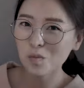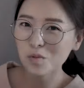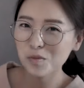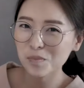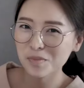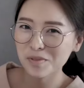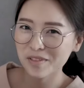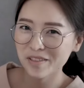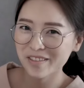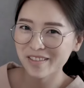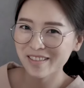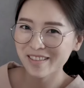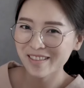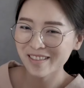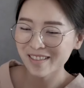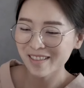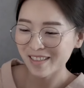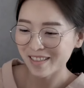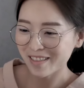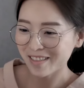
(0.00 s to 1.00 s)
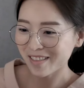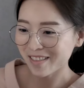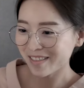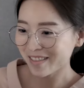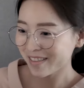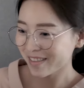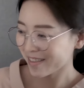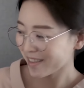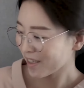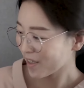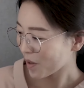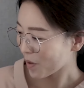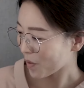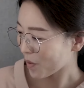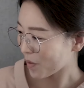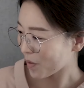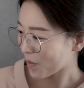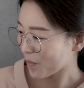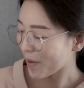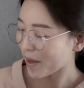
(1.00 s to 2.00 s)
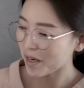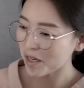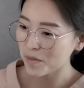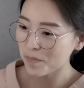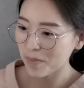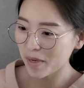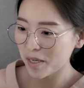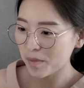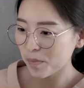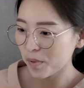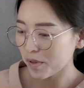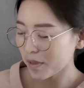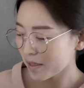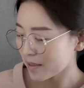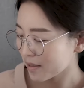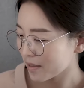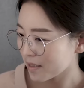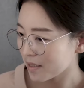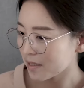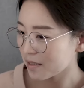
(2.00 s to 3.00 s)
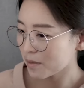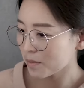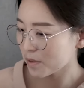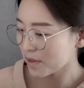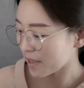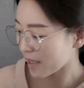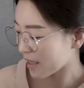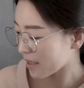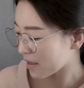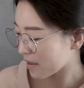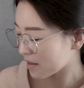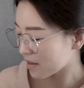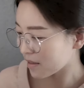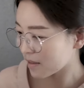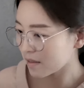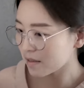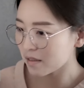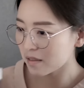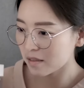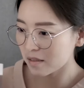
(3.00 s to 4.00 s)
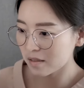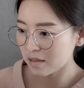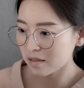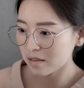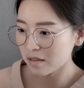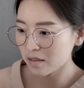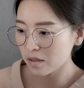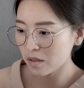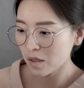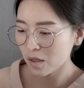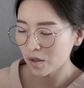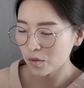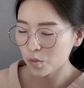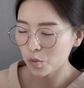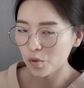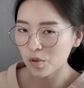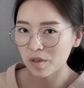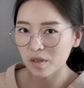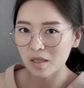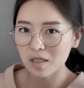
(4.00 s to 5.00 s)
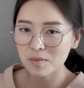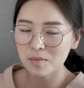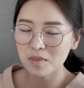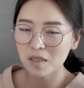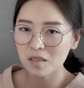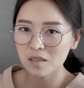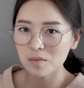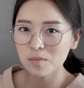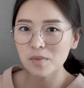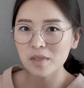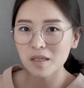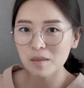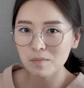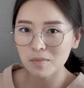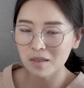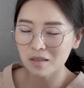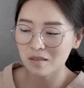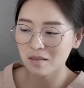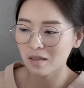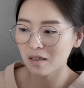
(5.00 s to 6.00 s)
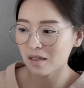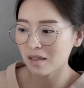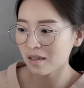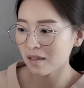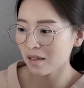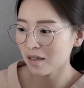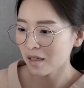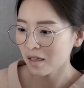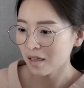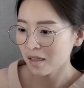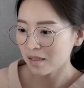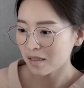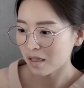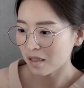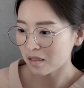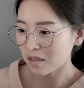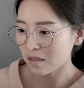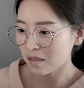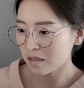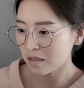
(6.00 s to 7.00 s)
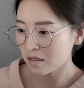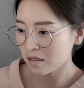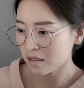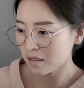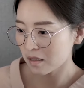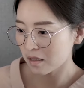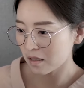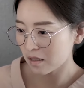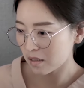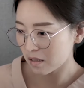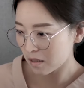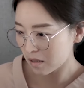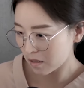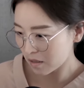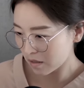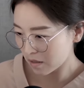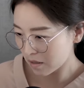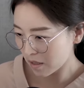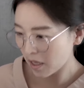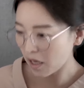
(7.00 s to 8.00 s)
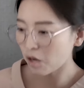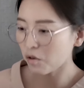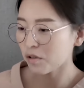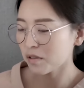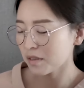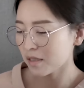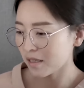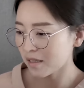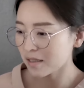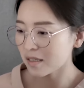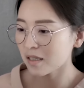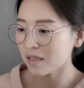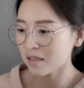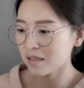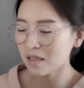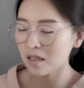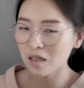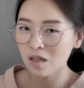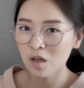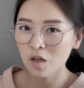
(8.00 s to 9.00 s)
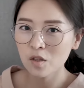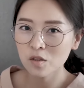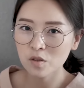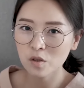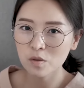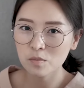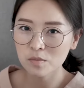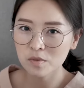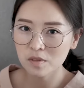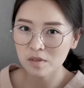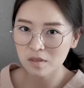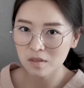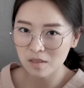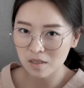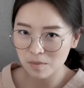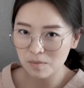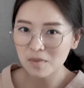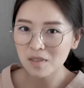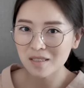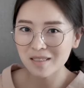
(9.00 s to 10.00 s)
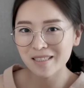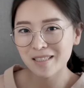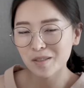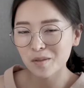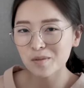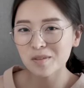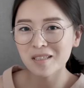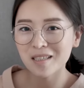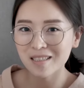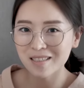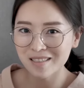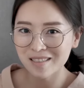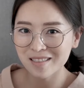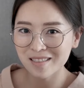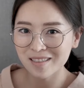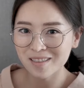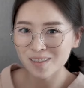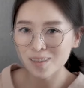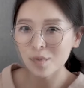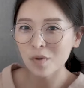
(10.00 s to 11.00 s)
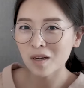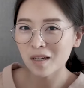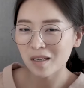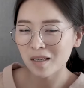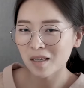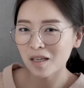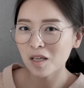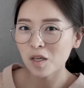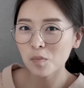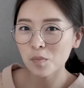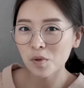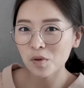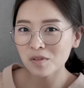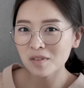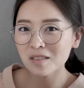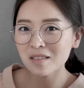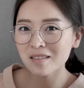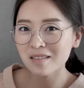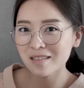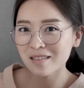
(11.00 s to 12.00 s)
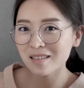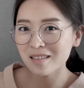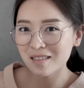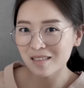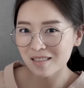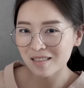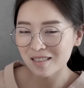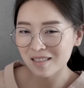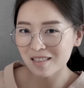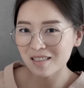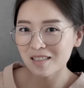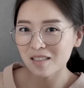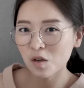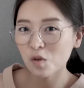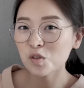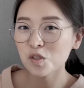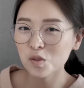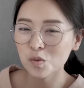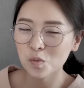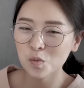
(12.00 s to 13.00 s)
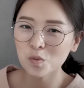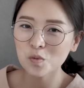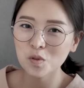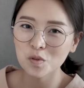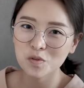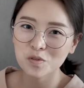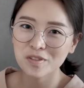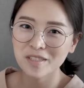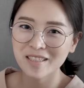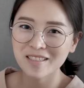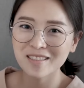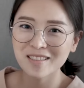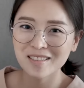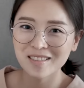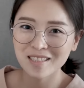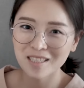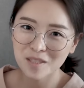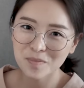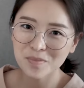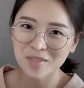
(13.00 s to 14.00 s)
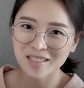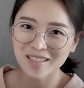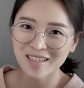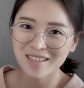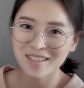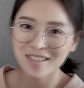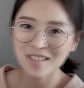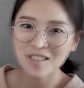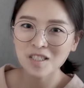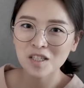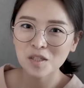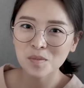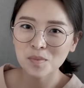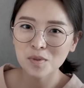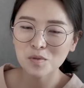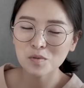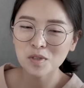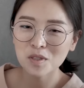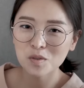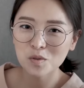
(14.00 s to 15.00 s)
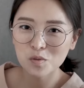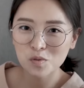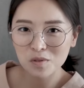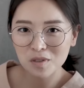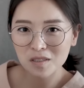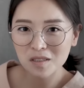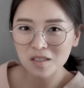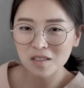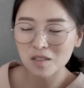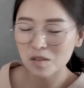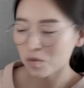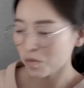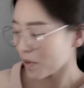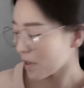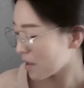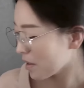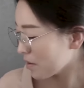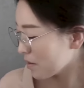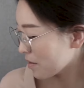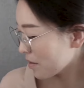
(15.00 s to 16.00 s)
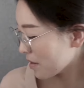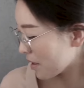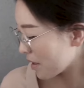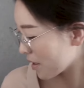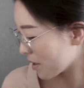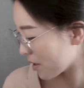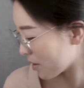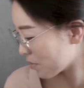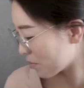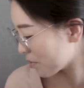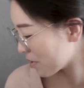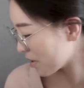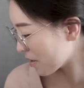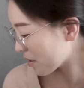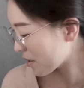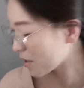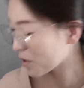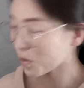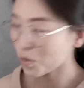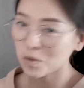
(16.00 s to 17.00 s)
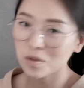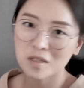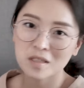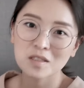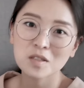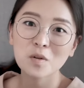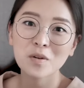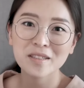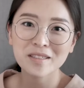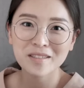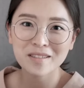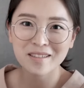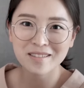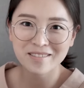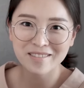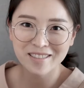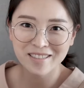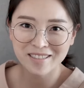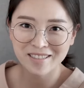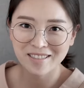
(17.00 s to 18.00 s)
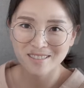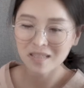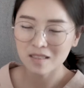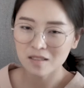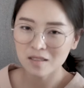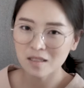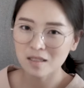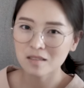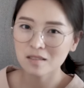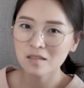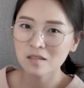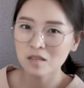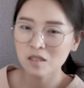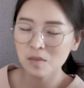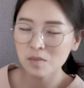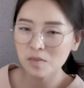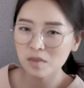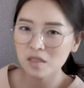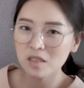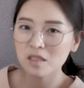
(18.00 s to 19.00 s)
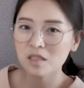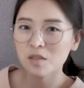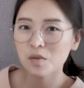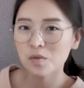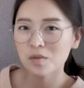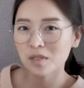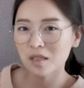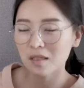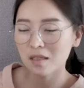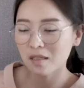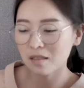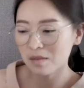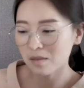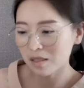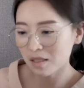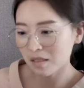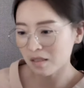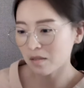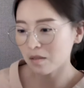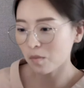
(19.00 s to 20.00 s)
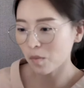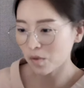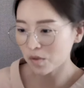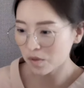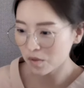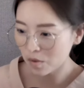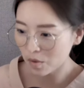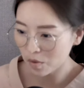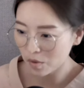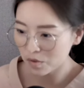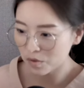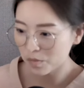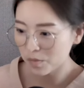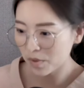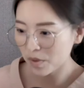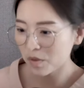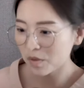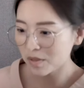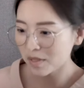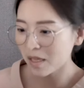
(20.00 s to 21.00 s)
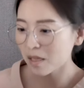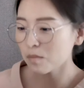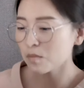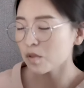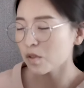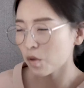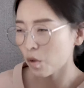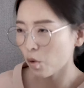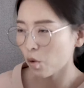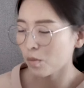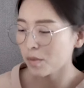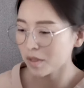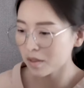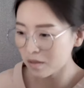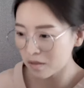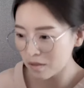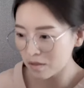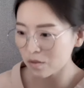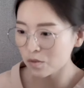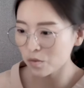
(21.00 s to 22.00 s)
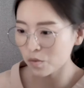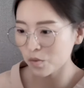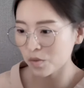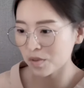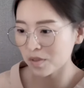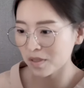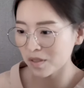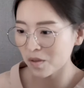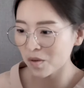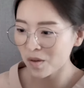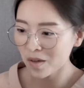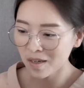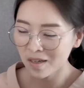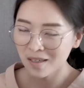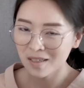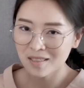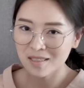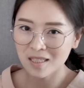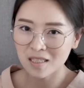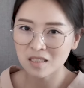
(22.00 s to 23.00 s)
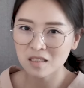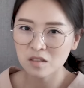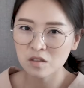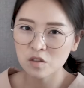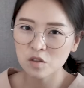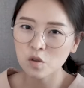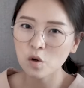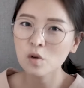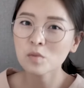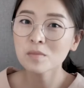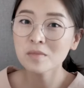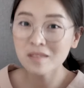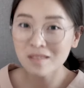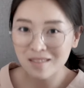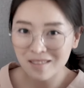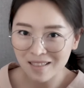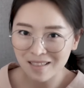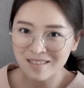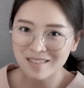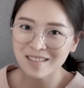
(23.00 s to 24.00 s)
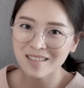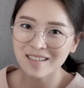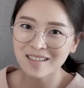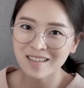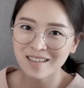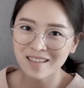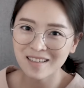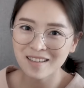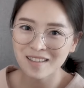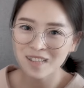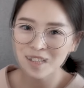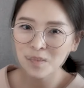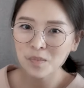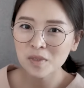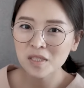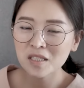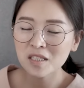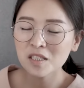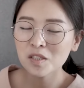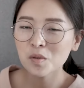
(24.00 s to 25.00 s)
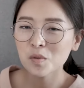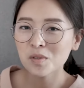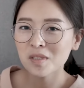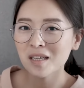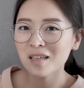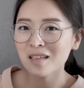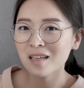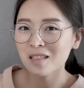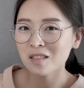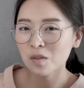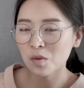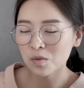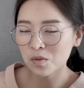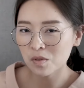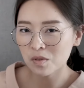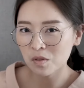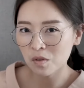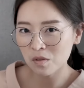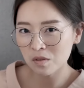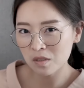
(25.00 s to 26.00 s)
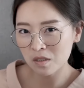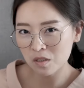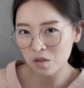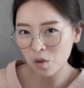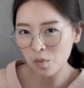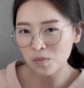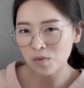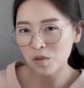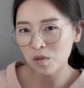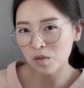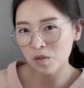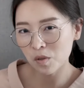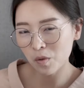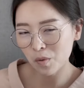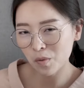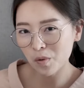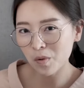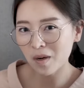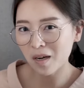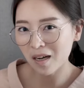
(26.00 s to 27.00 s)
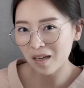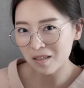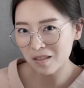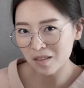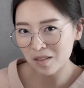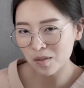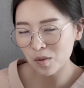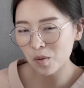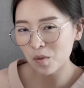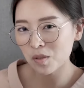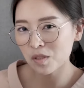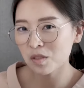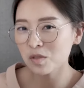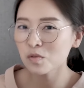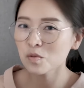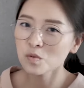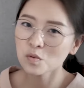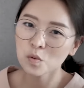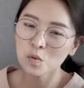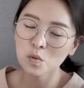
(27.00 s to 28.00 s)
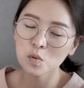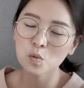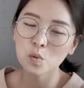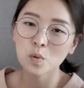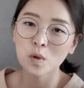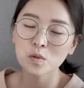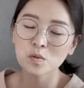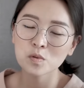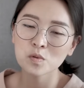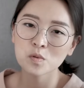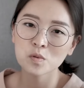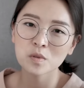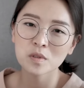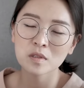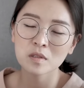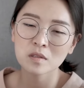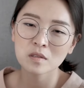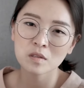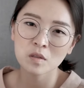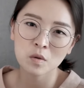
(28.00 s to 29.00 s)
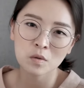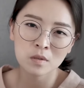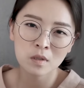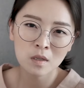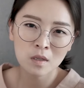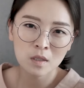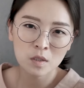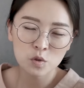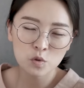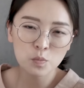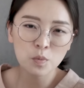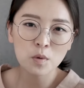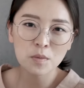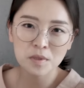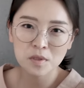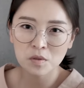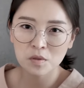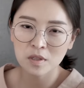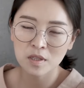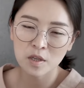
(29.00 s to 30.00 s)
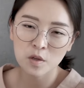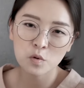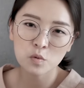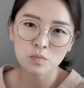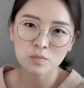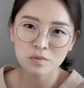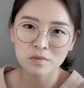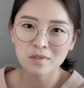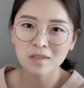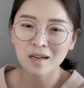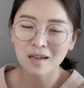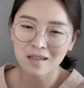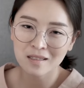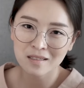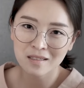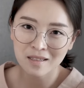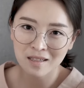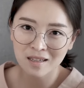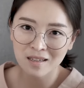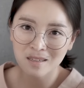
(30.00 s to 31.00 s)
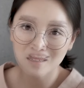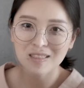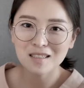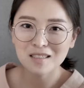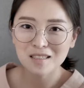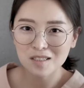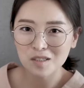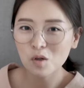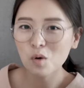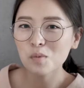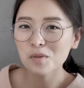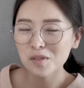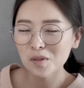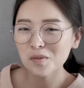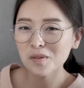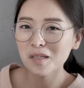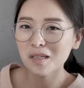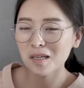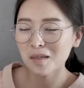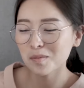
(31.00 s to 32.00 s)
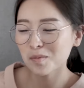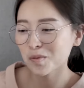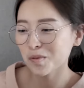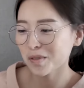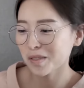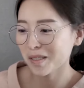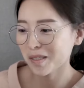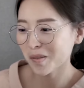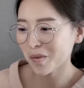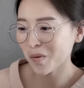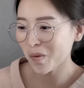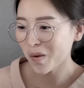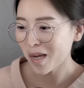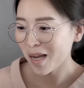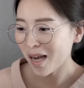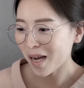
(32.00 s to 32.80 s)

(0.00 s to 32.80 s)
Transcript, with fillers: 너무 이쁘죠. 이 책은 어, 메리 파이퍼라는 지금은 나이가 지긋이 드신 노련한 임상심리학 박사가 자신의 그 대학원 제자이자 젊은 심리 치료사인 로라에게 편지를 쓰는 형식으로 저술된 책입니다. 이 책이 미국에서 출간된 지는 꽤 됐는데 우리나라에는 오래 들어왔더라고요. 이 책은 심리 치료사라는 길을 먼저 걸으며 삶을 경험한 스승으로서 자신의 젊은 제자에게 심리 치료사라는 어떤 그런 직업적인 영역 안에서 기술적으로 도와줄 수 있는 그런 슈퍼비전의 내용뿐 아니라 이 직업을 선택함으로 인해서